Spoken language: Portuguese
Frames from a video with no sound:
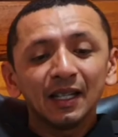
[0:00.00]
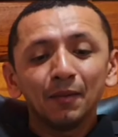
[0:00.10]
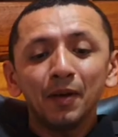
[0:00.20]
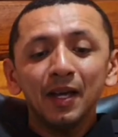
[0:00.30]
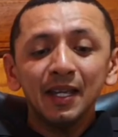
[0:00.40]
e
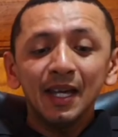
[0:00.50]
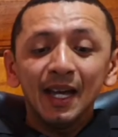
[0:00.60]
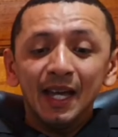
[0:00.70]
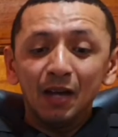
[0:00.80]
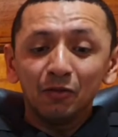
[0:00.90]
também
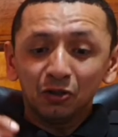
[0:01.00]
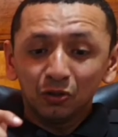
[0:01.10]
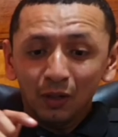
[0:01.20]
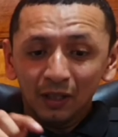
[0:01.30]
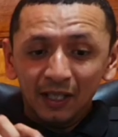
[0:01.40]
eu
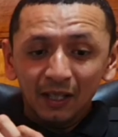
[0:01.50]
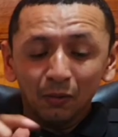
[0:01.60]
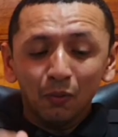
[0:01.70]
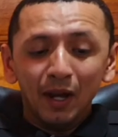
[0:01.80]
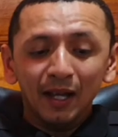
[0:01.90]
estou
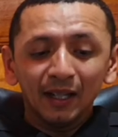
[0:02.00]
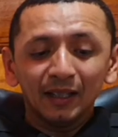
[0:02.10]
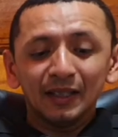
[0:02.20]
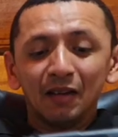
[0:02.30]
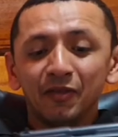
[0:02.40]
aqui com
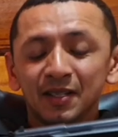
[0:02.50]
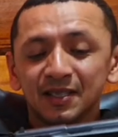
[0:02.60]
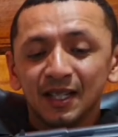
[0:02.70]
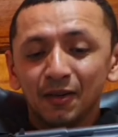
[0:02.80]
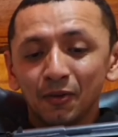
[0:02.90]
ela na
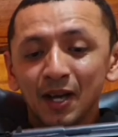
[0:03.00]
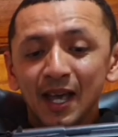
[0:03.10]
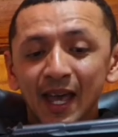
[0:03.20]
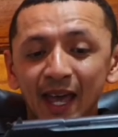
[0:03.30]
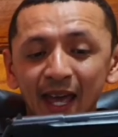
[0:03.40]
versão
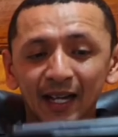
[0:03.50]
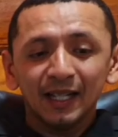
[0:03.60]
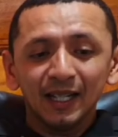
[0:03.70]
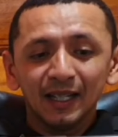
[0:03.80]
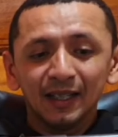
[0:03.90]

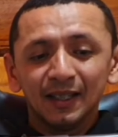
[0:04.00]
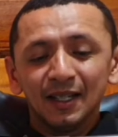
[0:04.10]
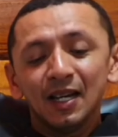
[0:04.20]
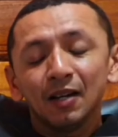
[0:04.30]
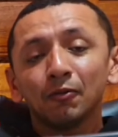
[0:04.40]
airgun.
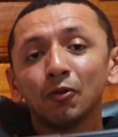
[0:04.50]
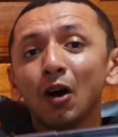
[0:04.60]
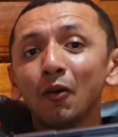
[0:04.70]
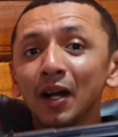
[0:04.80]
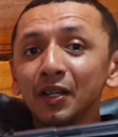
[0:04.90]

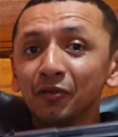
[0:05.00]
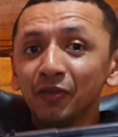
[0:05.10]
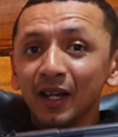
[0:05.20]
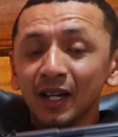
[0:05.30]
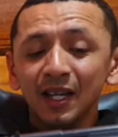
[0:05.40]
Qual é a
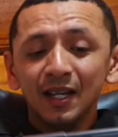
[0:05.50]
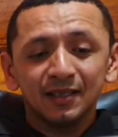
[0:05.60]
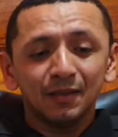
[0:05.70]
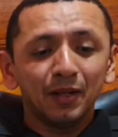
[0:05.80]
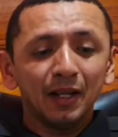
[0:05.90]

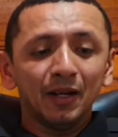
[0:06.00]
diferença,